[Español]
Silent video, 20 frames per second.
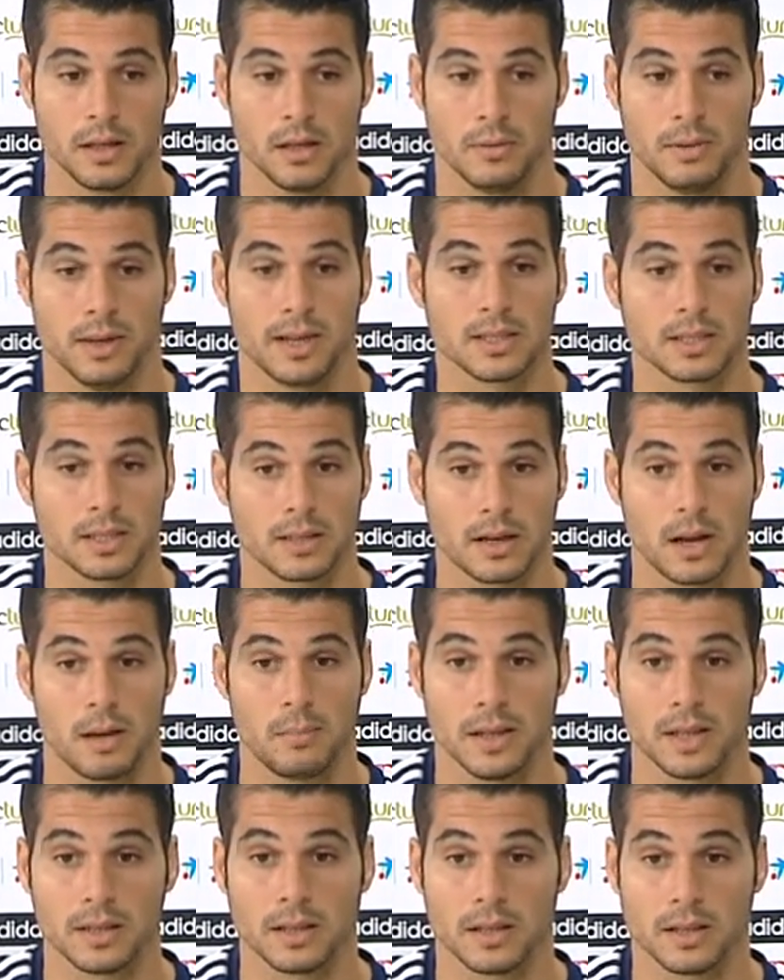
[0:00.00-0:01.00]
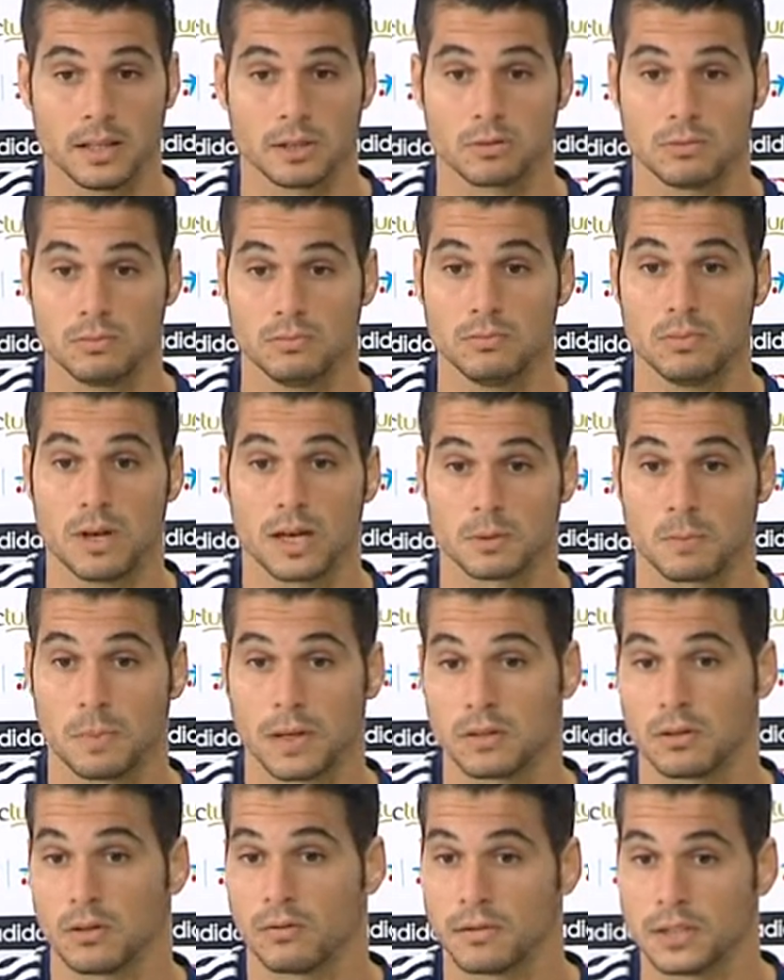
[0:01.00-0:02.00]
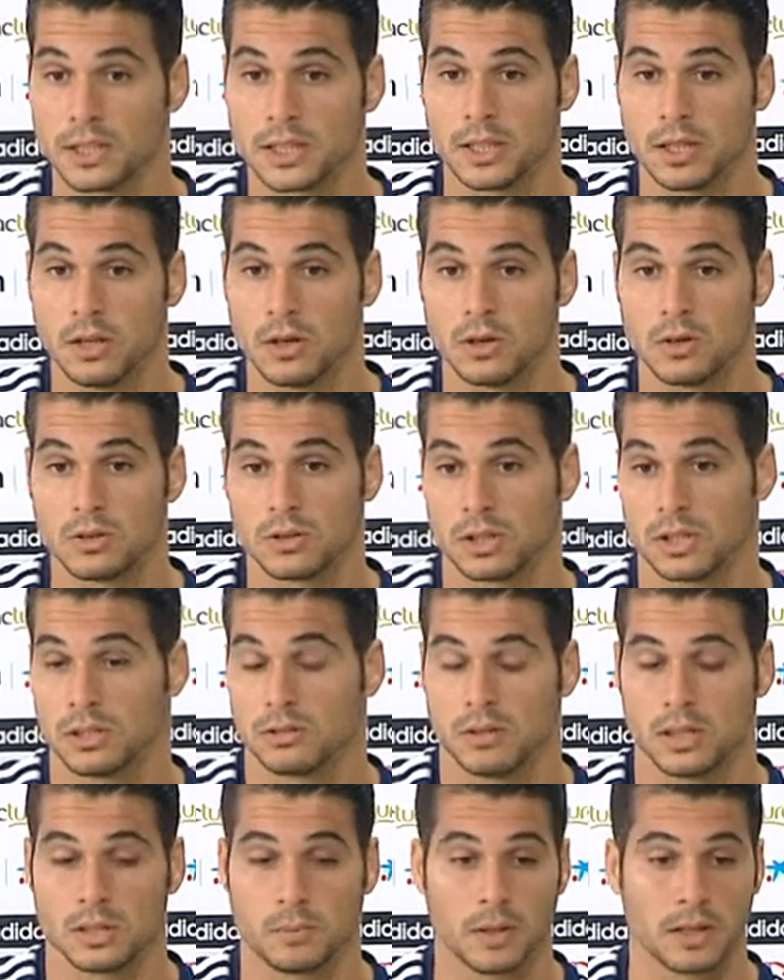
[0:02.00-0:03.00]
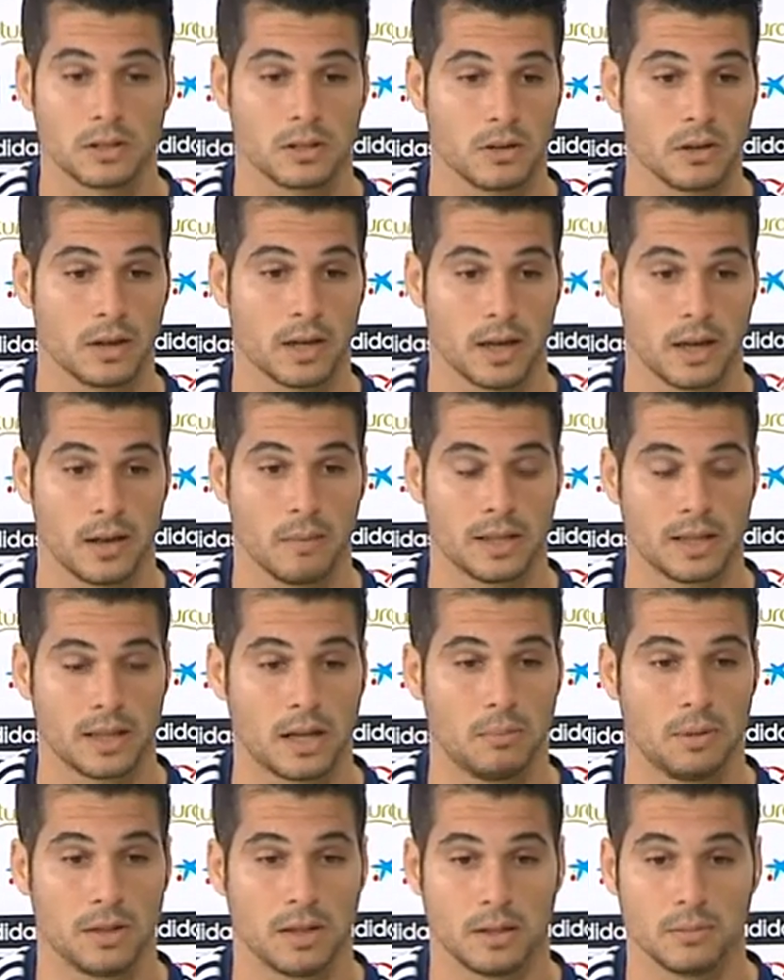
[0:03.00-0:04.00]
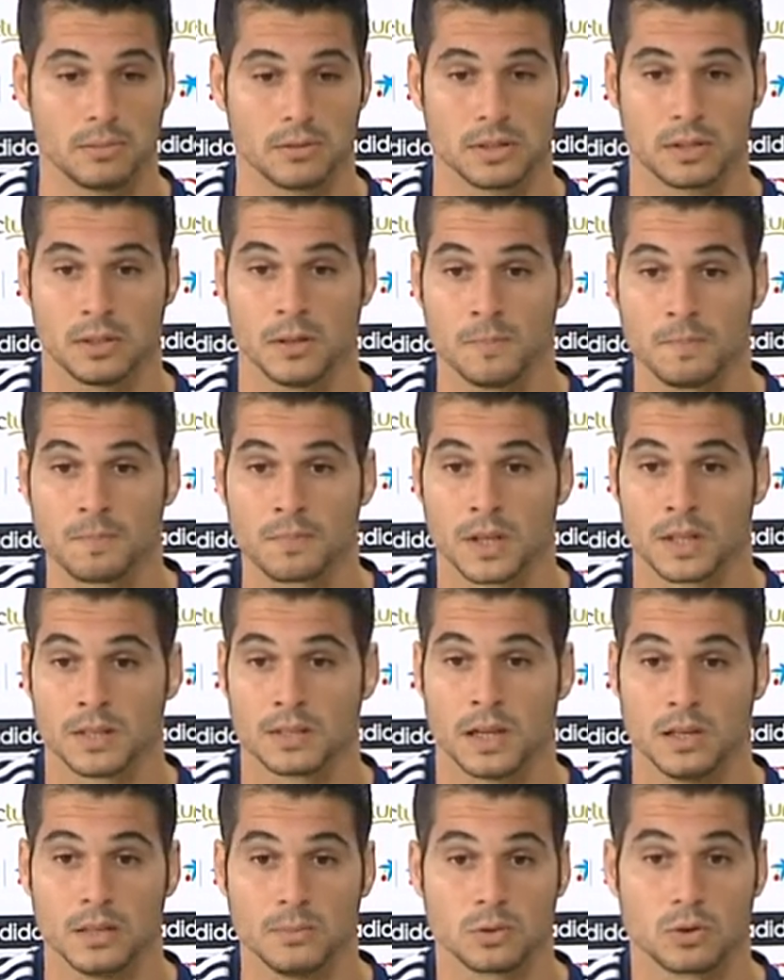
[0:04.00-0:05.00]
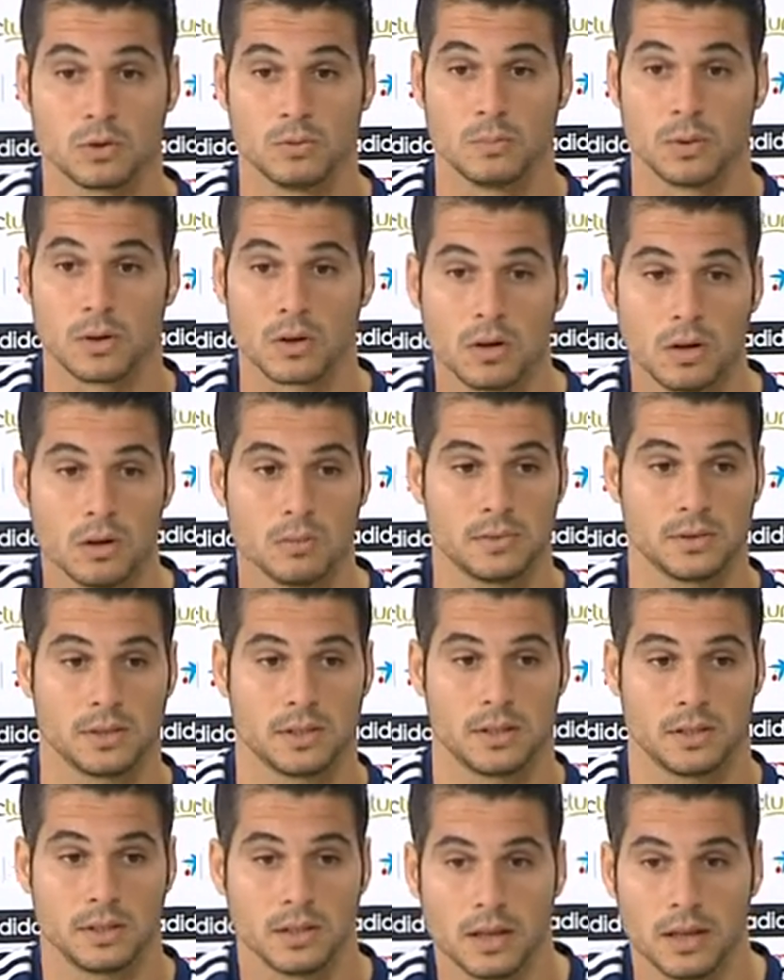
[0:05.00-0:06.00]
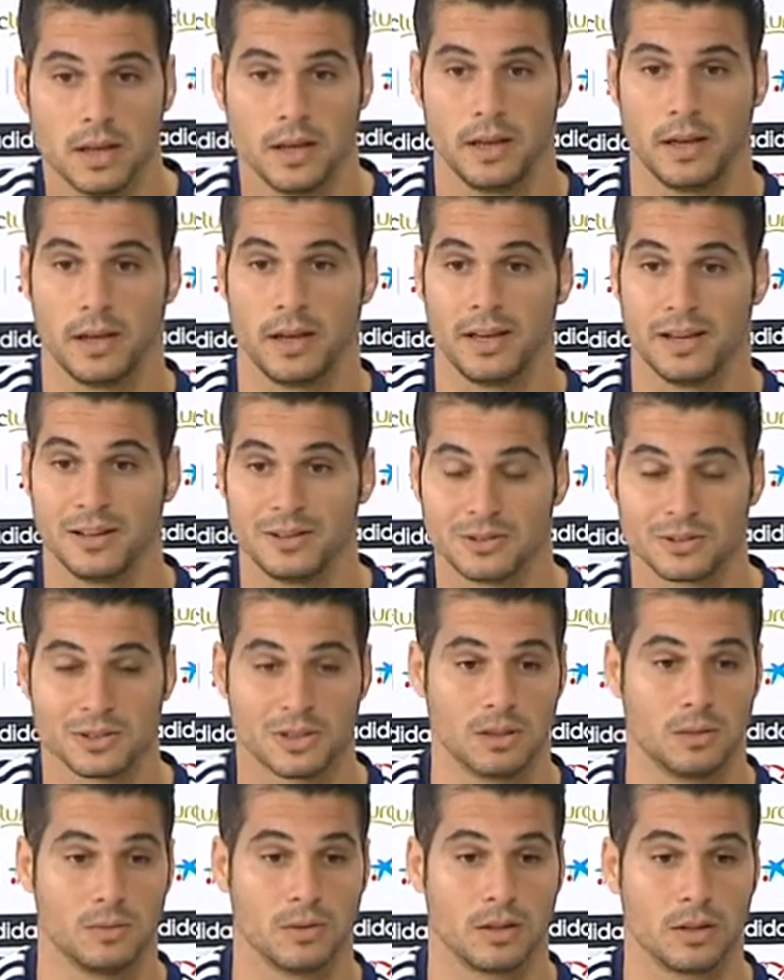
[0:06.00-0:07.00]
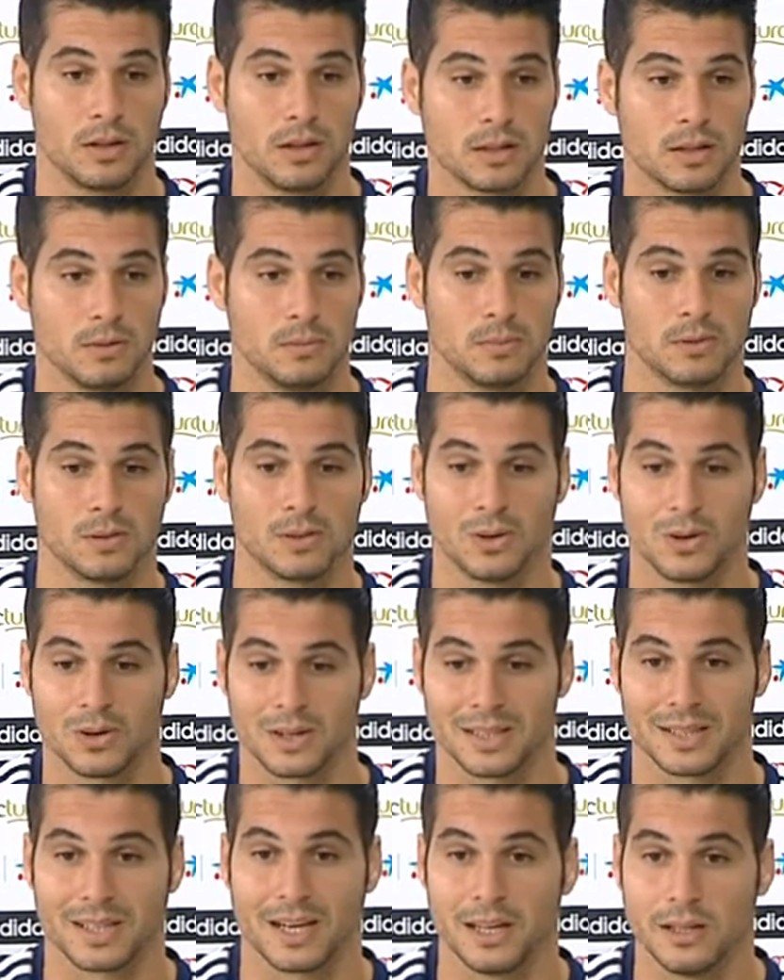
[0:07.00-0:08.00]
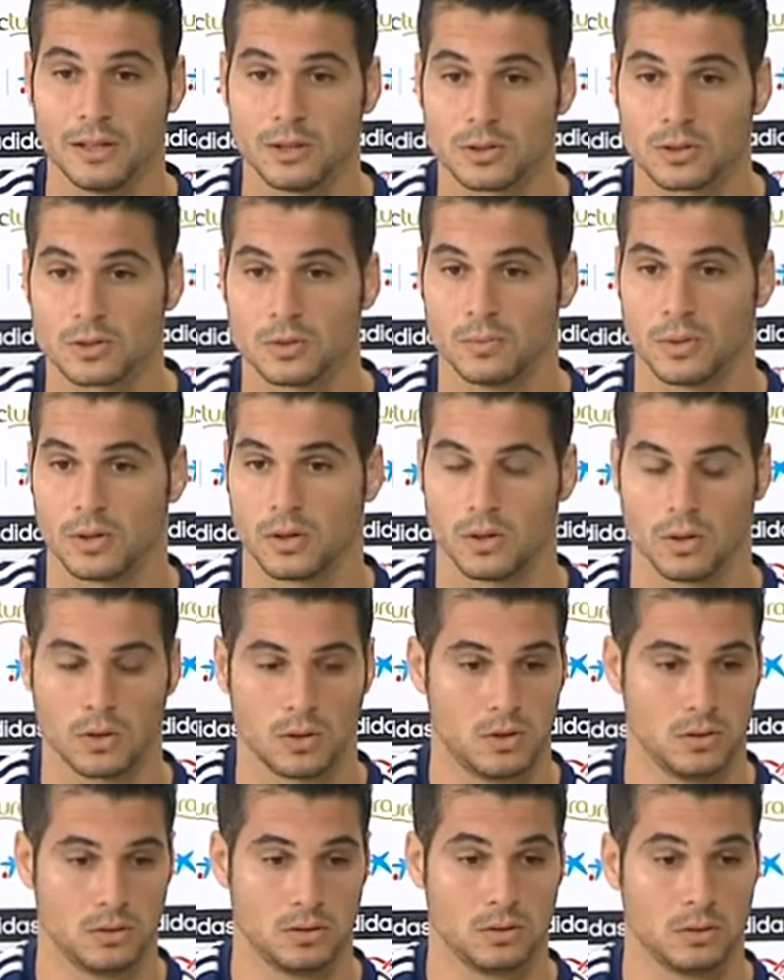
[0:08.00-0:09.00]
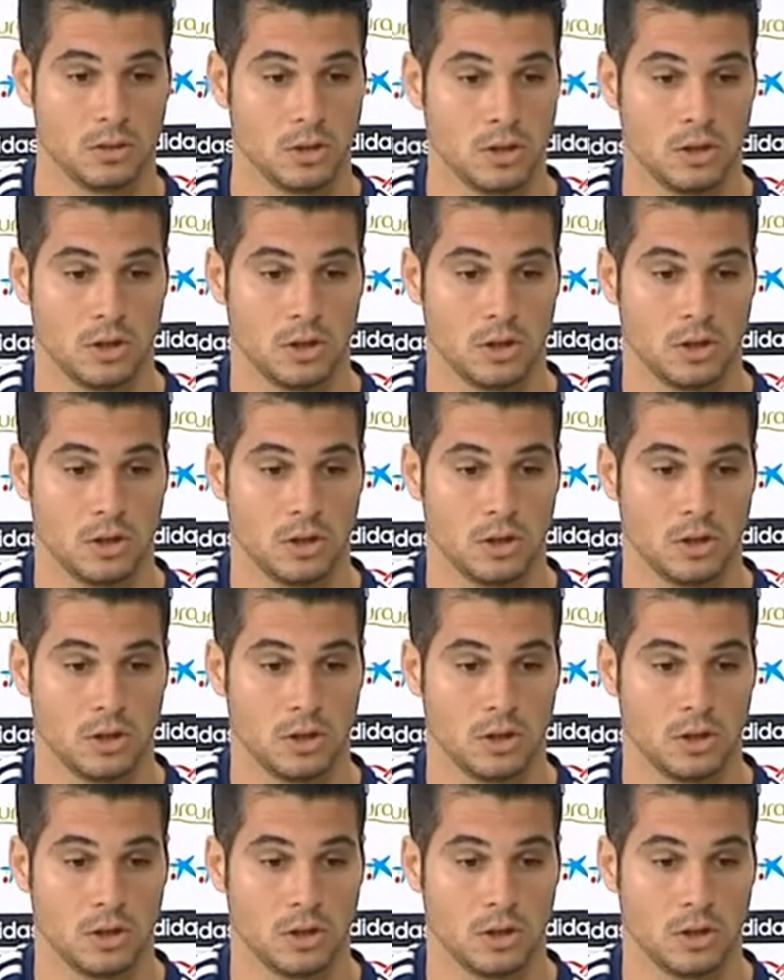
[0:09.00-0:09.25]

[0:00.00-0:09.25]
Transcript: ver si realmente es un aspecto físico o si es un aspecto de que mentalmente pues, salimos un poco, pues eh, no sé cómo decirte, un poco retraídos, un poco con